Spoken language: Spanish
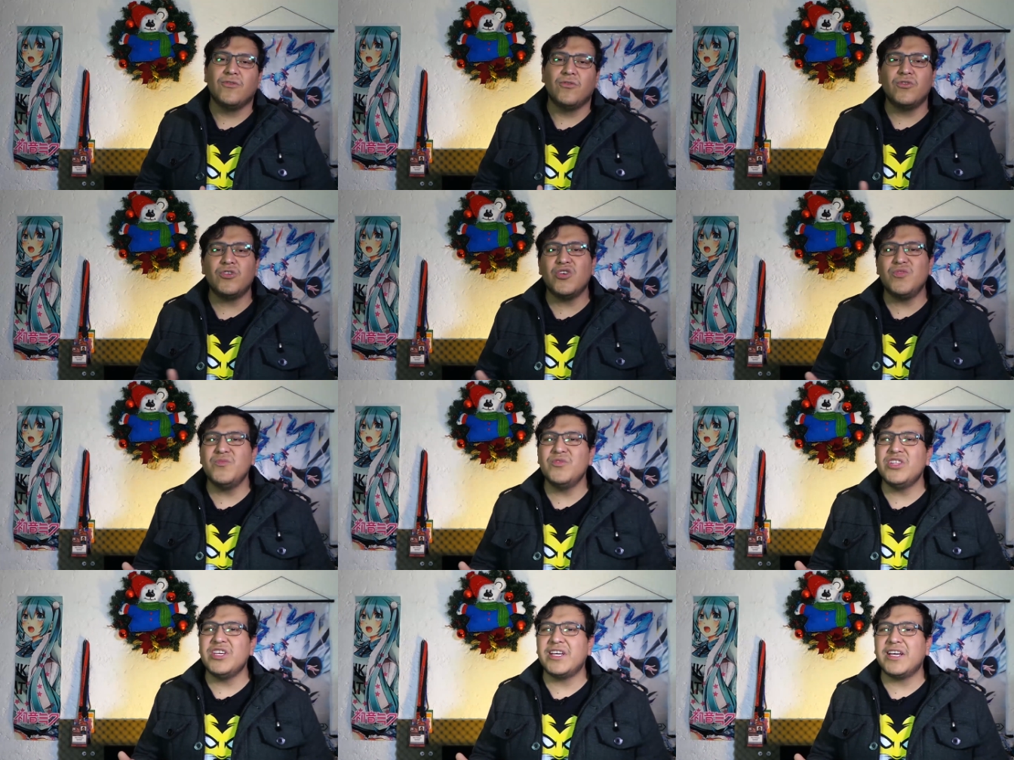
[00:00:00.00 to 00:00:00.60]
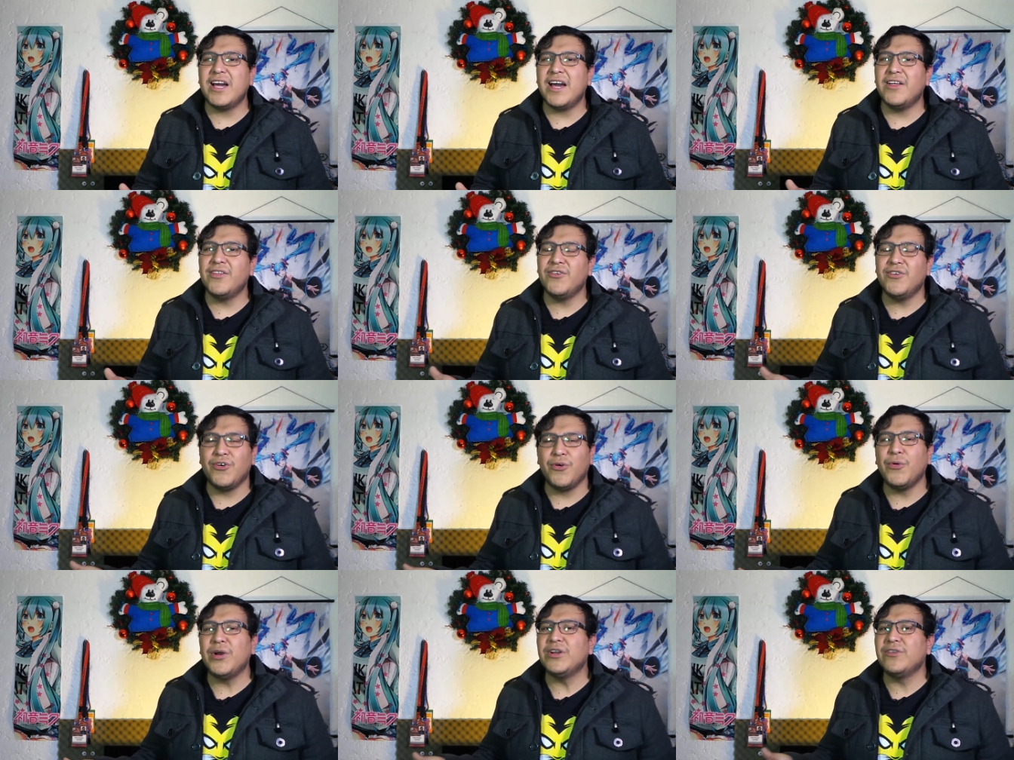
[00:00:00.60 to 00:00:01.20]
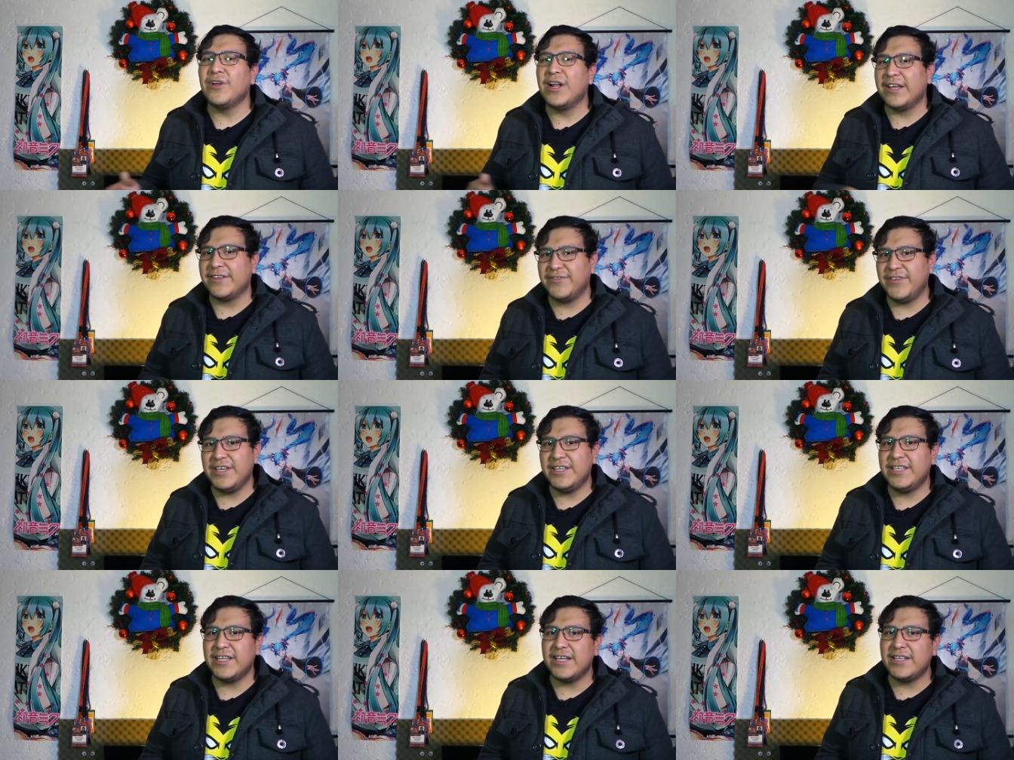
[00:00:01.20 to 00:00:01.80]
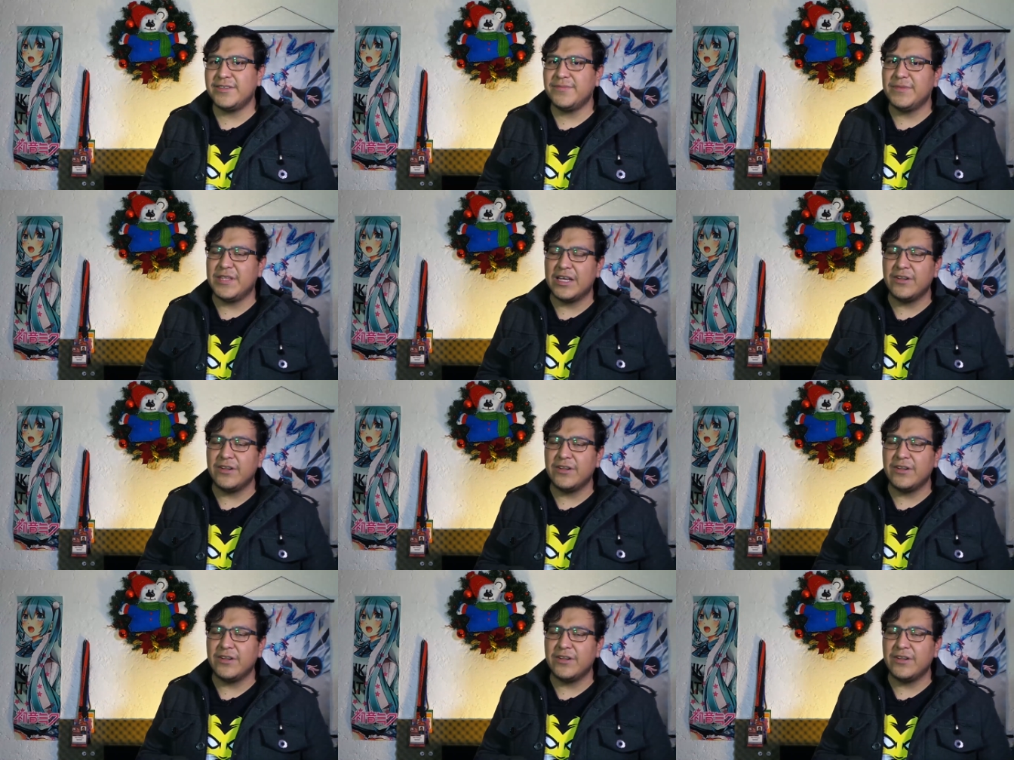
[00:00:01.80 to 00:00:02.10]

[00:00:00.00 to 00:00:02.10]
un comunicado o bueno las fechas